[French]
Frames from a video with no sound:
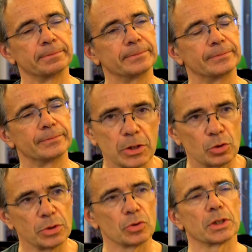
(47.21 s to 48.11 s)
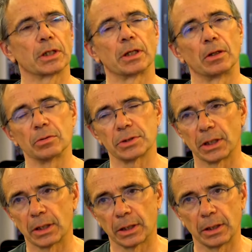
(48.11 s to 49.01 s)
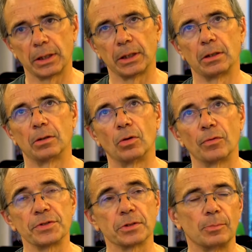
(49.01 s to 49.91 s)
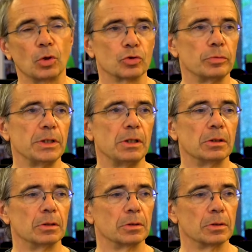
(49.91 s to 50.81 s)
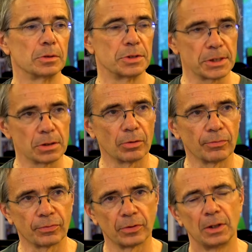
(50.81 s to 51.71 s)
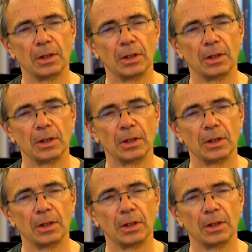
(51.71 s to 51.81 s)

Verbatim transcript: Nega Suisse, on s'est créé, officiellement en 2019.